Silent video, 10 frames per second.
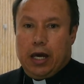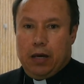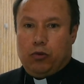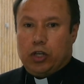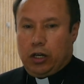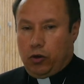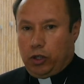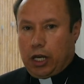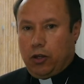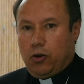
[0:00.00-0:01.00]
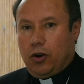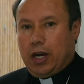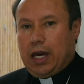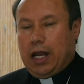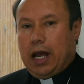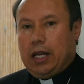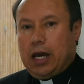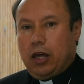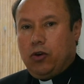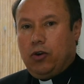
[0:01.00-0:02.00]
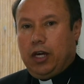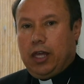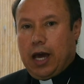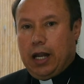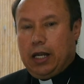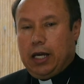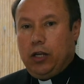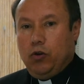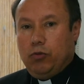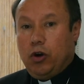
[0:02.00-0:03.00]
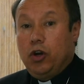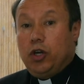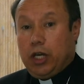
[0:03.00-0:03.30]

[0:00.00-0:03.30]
hemos encontrado el aliado ideal, Ilumno,